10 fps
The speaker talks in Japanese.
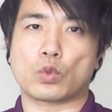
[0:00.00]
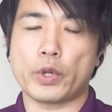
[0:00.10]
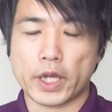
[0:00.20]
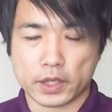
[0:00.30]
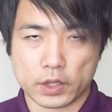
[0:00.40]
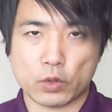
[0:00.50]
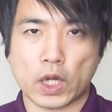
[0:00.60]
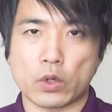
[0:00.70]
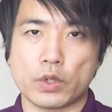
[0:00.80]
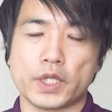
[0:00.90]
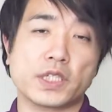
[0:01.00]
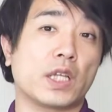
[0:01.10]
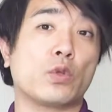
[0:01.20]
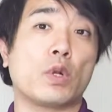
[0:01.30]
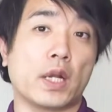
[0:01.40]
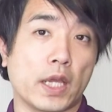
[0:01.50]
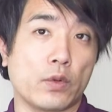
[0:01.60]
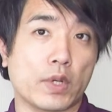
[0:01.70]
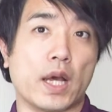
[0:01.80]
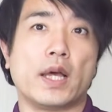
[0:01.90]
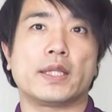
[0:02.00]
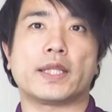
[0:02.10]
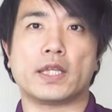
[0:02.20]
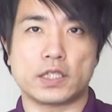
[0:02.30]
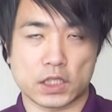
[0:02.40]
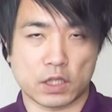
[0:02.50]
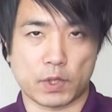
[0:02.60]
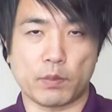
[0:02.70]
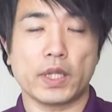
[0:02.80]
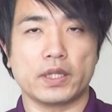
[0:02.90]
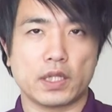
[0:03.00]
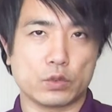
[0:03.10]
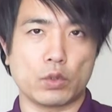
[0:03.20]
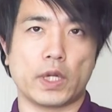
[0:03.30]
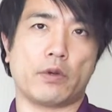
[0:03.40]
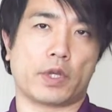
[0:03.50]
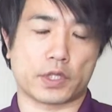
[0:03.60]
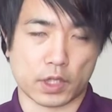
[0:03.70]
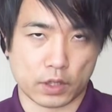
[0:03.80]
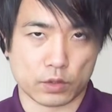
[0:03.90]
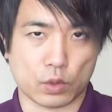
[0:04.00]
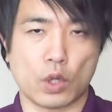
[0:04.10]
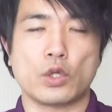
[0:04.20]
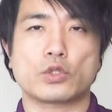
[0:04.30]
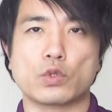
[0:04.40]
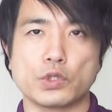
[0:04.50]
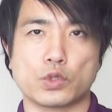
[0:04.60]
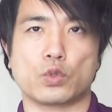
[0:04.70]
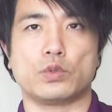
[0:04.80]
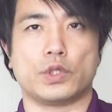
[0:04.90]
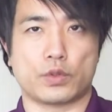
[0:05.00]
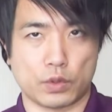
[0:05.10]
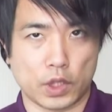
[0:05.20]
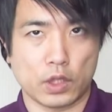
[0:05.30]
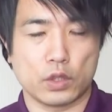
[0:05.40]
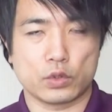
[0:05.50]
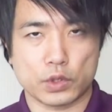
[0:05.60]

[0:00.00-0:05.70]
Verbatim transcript: ごひゃくキロカロリーしか取らないのが断食日。全く取らないわけじゃないんですよ。少し取るんですよね。